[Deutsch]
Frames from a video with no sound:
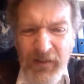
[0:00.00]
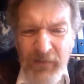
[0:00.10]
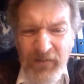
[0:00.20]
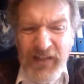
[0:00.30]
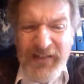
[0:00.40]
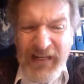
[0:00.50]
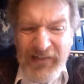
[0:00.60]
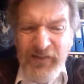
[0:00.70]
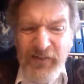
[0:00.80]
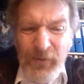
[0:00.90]
Wenn es
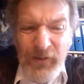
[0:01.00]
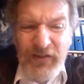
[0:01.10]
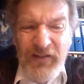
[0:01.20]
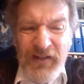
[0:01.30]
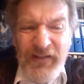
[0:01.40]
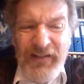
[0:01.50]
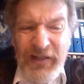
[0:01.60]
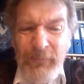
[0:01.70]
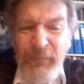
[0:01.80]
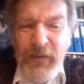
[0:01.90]
gelten soll, dass ein
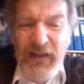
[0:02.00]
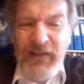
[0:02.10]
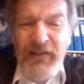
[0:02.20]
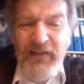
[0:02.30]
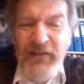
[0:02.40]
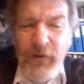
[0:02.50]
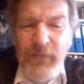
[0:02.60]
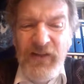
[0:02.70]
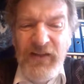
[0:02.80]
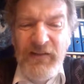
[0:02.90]
Leben im ländlichen
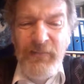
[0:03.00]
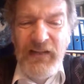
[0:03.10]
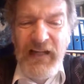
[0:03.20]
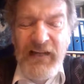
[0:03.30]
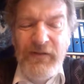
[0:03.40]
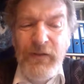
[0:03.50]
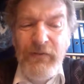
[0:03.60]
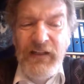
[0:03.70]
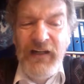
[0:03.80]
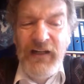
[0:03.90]
Raum sich dem
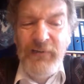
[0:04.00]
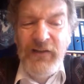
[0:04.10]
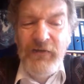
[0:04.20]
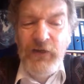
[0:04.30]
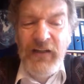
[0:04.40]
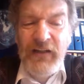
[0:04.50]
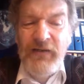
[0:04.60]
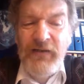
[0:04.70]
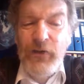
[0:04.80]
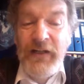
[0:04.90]
Leistungsvergleich mit den
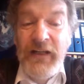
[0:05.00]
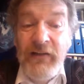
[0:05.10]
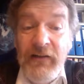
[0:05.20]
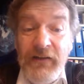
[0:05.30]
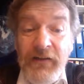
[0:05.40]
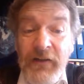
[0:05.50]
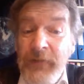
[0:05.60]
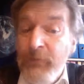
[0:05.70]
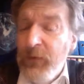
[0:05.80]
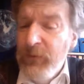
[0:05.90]
Städten zu stellen hat,
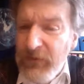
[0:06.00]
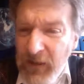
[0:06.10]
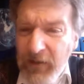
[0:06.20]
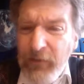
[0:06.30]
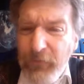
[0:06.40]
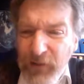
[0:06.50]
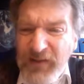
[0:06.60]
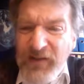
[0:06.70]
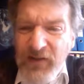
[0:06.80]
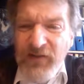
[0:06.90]
und daran führt
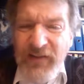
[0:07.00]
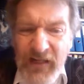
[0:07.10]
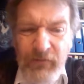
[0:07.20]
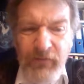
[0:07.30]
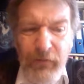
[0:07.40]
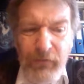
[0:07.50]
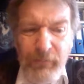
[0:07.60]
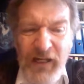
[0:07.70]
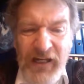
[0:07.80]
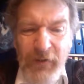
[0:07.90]
sicher kein Weg
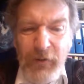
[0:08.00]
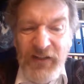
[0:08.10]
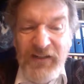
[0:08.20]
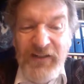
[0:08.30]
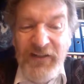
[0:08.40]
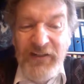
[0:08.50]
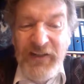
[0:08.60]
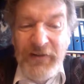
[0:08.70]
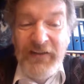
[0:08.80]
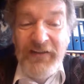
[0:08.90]
vorbei, auch wenn es sicher
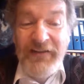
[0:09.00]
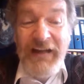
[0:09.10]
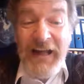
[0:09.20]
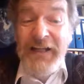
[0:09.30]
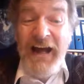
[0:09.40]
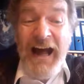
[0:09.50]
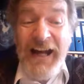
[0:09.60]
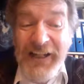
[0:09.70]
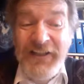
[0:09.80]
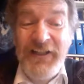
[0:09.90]
nicht die
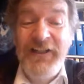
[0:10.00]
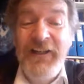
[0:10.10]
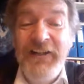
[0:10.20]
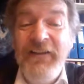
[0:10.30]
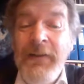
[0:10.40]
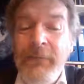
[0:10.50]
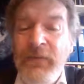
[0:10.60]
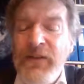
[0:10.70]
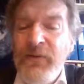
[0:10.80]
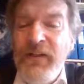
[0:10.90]
Gleichartigkeit,
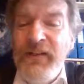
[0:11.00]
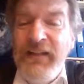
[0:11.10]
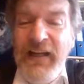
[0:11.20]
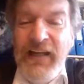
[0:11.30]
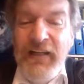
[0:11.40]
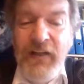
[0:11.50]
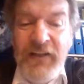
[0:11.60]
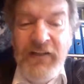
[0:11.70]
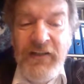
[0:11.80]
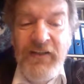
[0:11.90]
sondern die
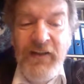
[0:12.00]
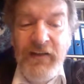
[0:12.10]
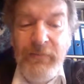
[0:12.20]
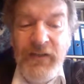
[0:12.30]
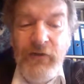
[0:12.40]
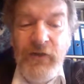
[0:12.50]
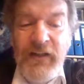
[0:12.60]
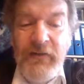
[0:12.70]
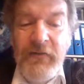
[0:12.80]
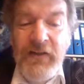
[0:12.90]
Gleichwertigkeit mit den
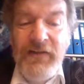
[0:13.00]
Städten ist,